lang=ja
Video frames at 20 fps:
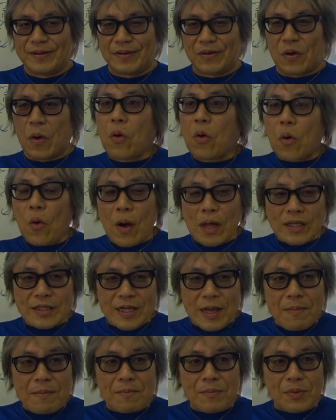ここは
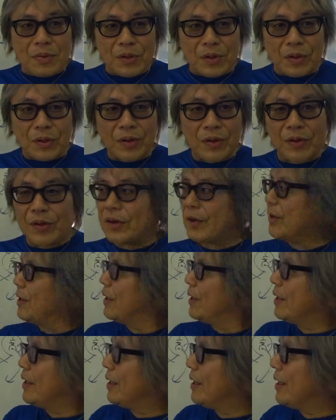全部
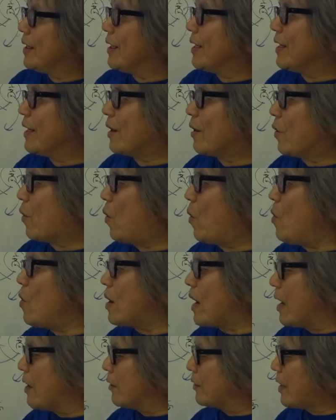今
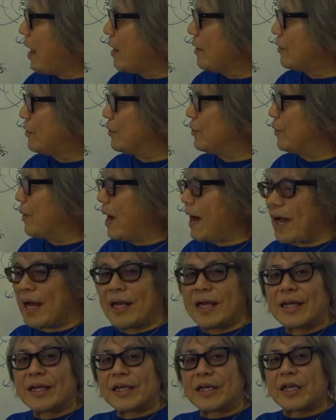回の台風は
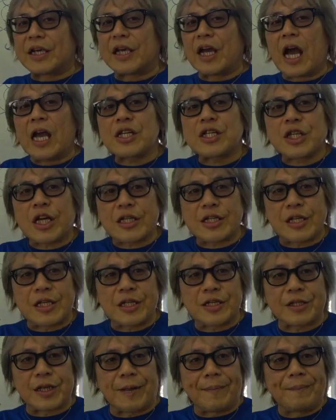東風
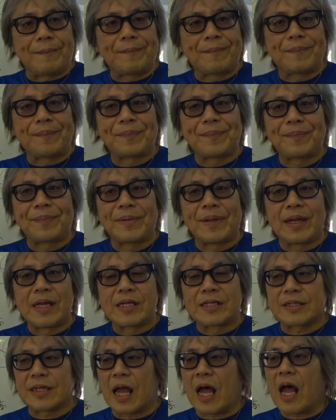でした
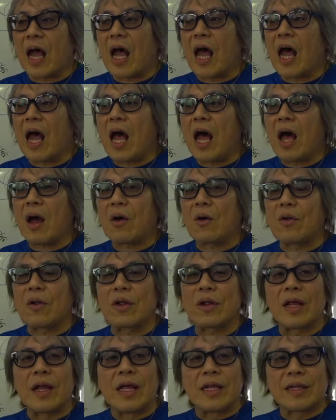さあこの
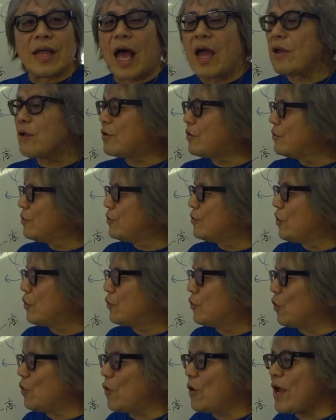台風
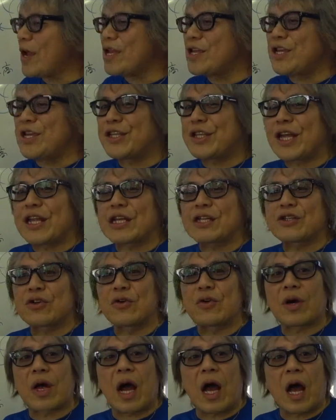のどの辺にいたで
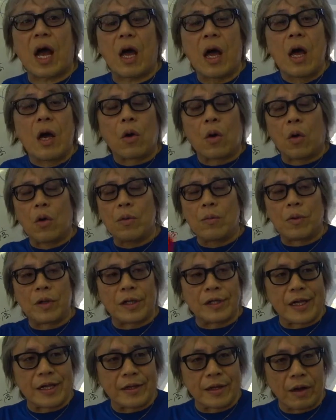しょうかこういうもの
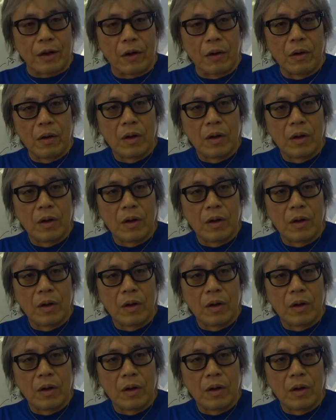が出るんだよ